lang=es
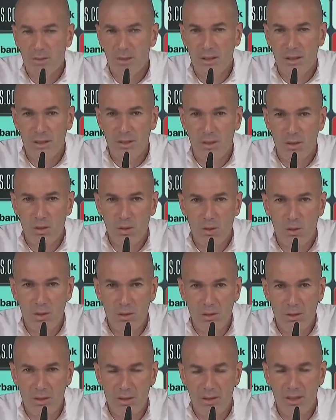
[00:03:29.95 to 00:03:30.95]
eh, los
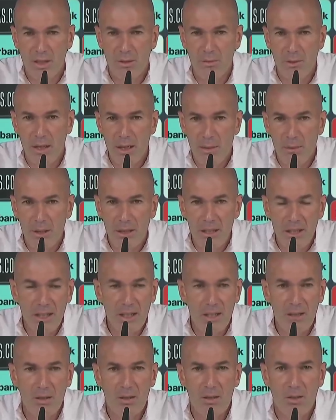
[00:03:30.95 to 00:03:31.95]
jugadores que van a
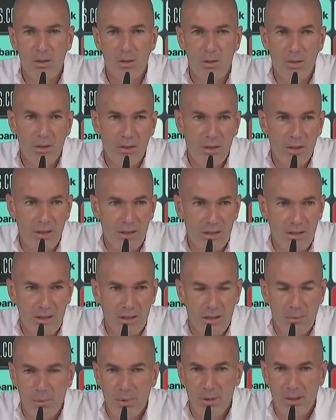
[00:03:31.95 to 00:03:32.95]
venir o los jugadores
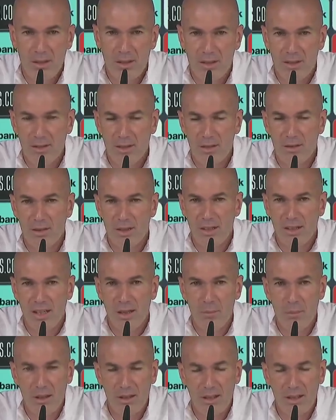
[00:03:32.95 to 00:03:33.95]
siempre, este es el
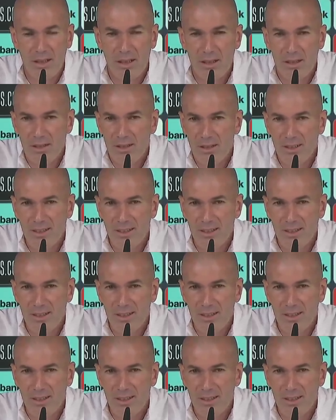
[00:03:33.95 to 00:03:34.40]
Real Madrid,